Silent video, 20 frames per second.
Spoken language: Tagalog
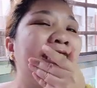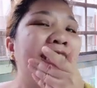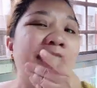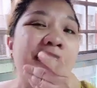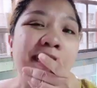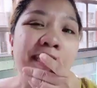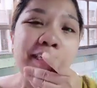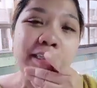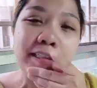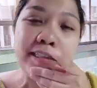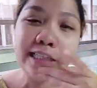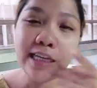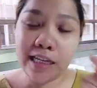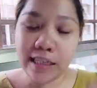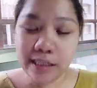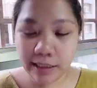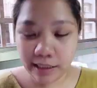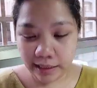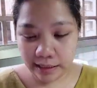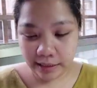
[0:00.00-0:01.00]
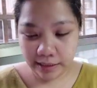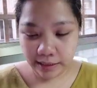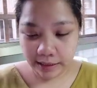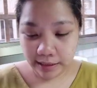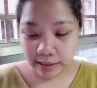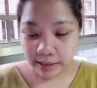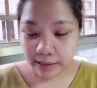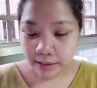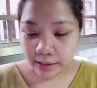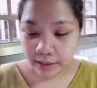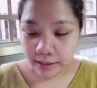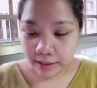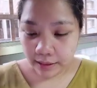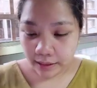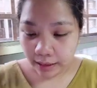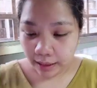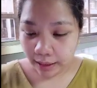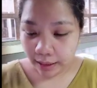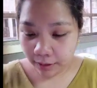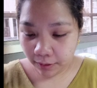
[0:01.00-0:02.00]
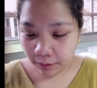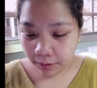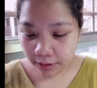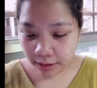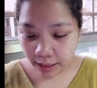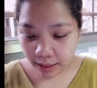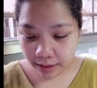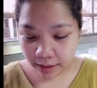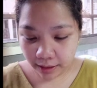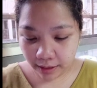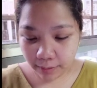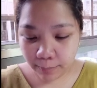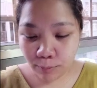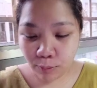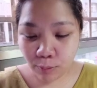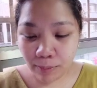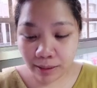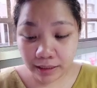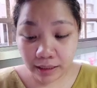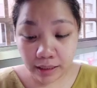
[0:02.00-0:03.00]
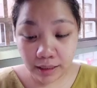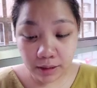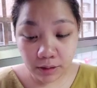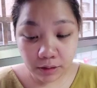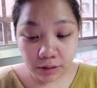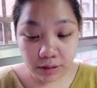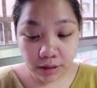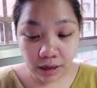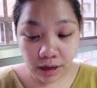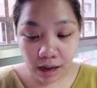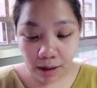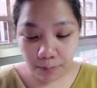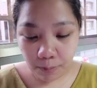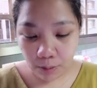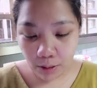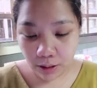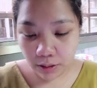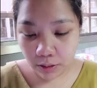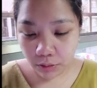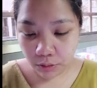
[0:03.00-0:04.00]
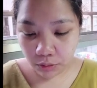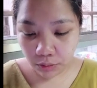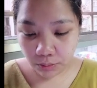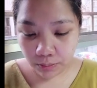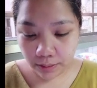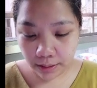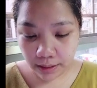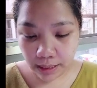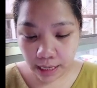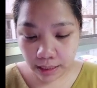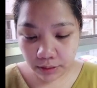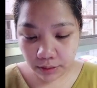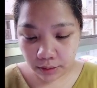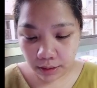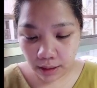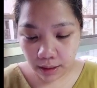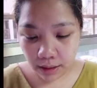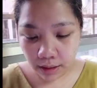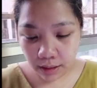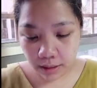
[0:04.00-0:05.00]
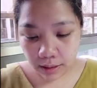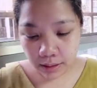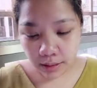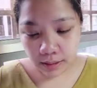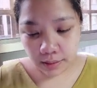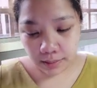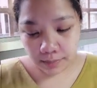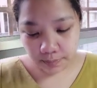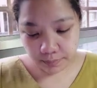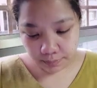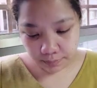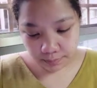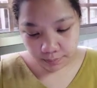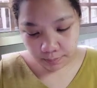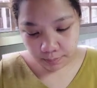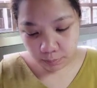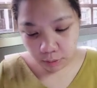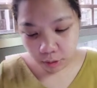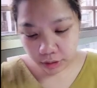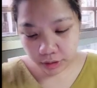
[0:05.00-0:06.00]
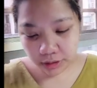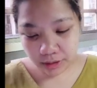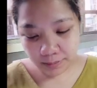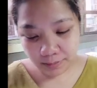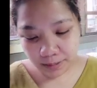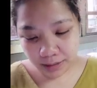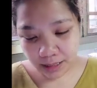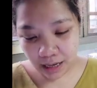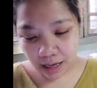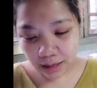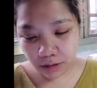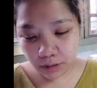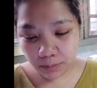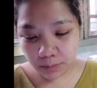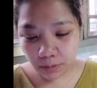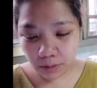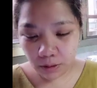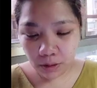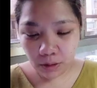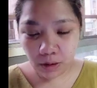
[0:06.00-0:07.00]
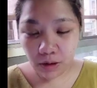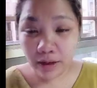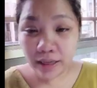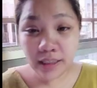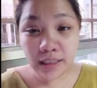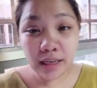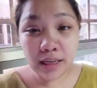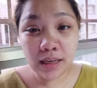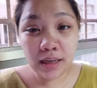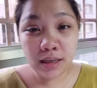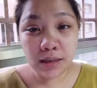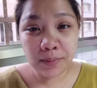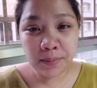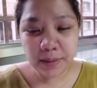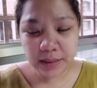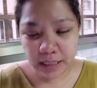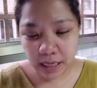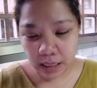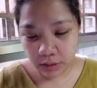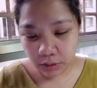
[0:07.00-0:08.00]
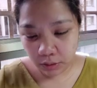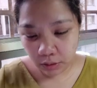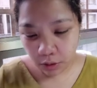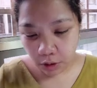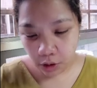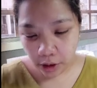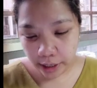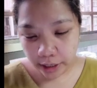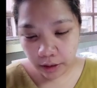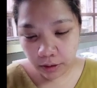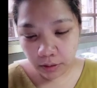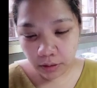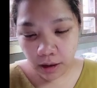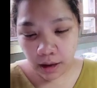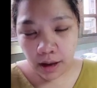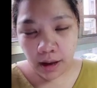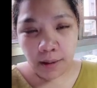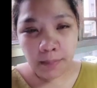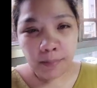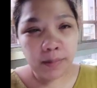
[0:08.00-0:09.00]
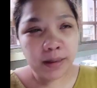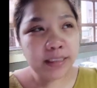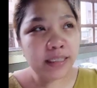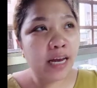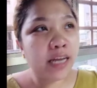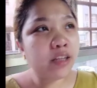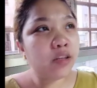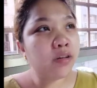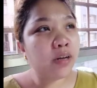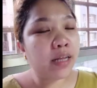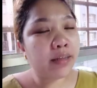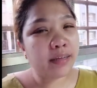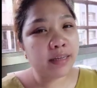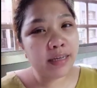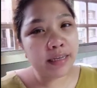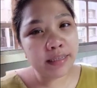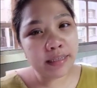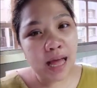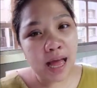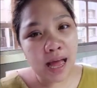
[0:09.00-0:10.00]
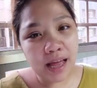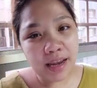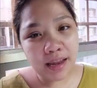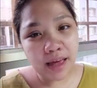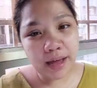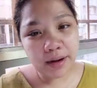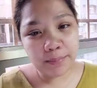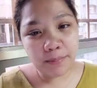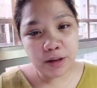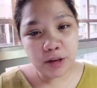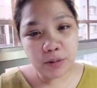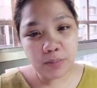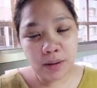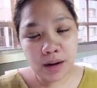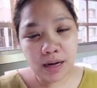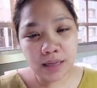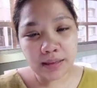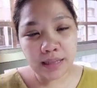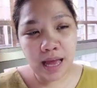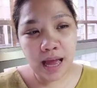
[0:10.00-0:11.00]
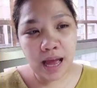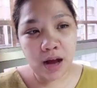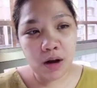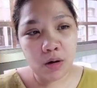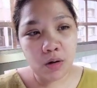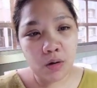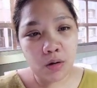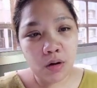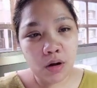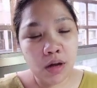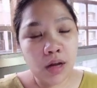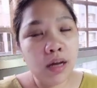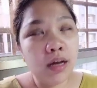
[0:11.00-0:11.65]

ayoko sanang, ayoko sanang bumatikos ng kapwa YouTuber, kaso lang, boss, masyado pong OA eh. Masyadong OA yung, masyado nating inaalarma yung mga tao